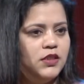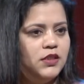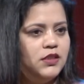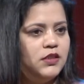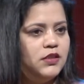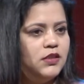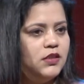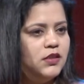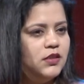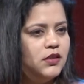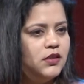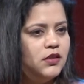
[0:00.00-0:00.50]

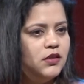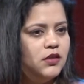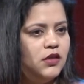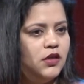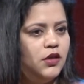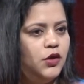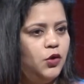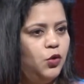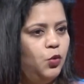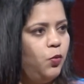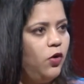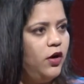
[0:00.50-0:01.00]
जस्ट
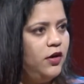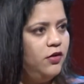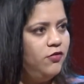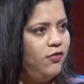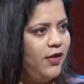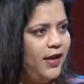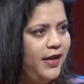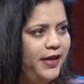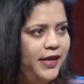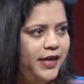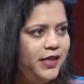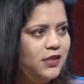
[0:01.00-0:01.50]
2.5
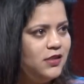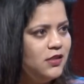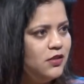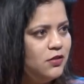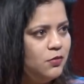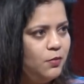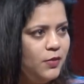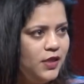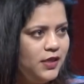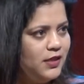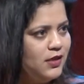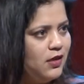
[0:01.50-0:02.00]

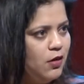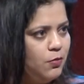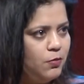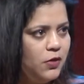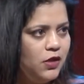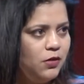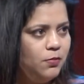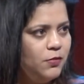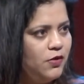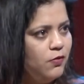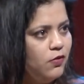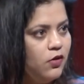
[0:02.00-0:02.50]
पॉइंट में
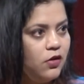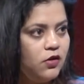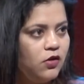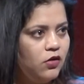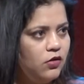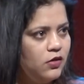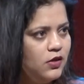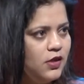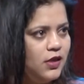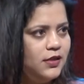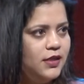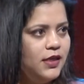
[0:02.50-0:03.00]
ड्रम्बल में
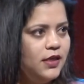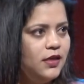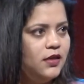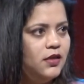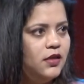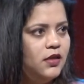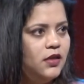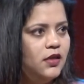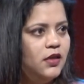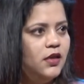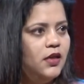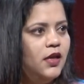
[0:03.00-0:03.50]
वर्कआउट करते
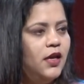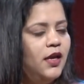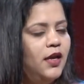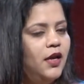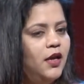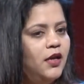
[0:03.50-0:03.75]
हैं जी जी